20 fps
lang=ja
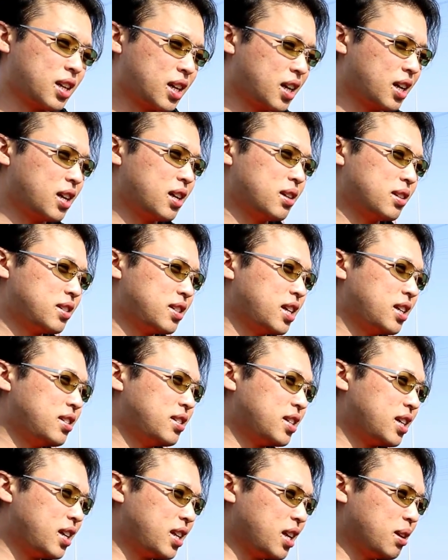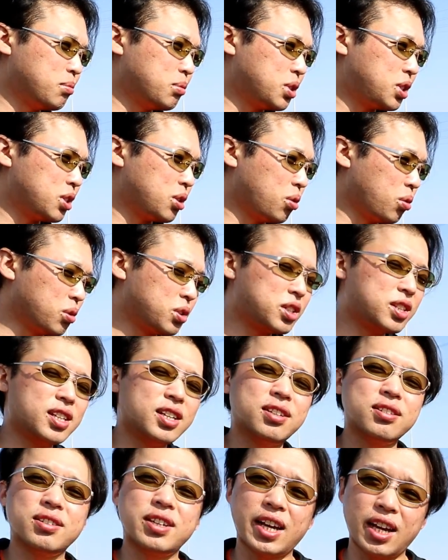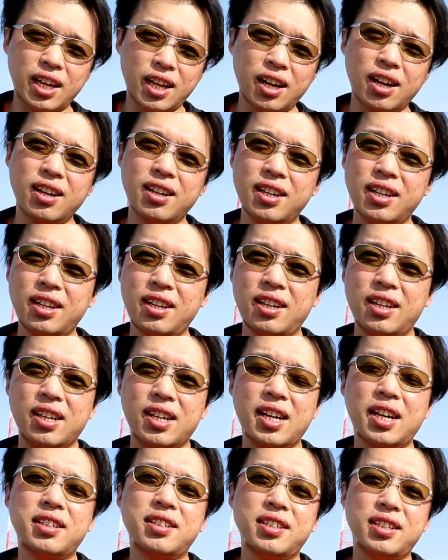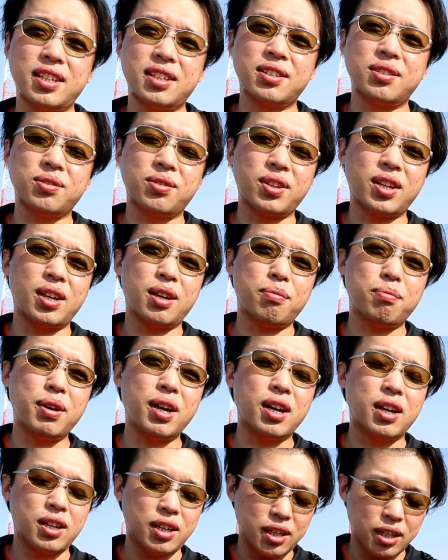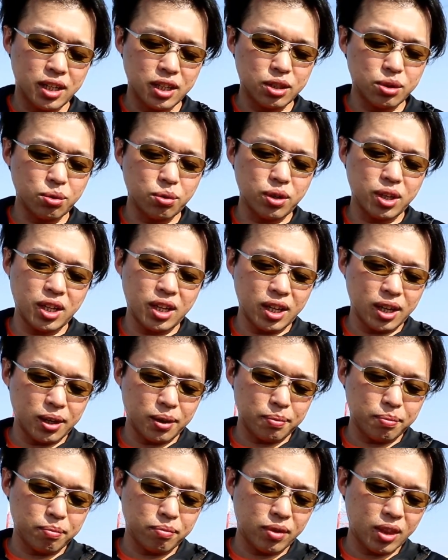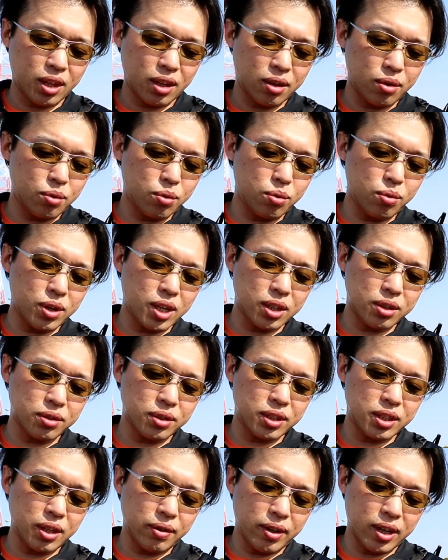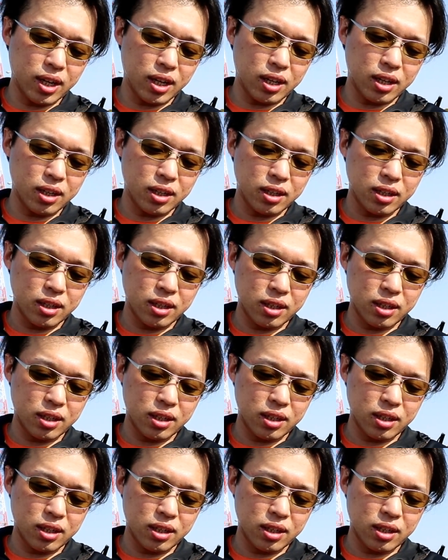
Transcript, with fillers: はい。洗剤でむしろ落ちてるぐらいな感じですので、まあ一応これね、効果としては、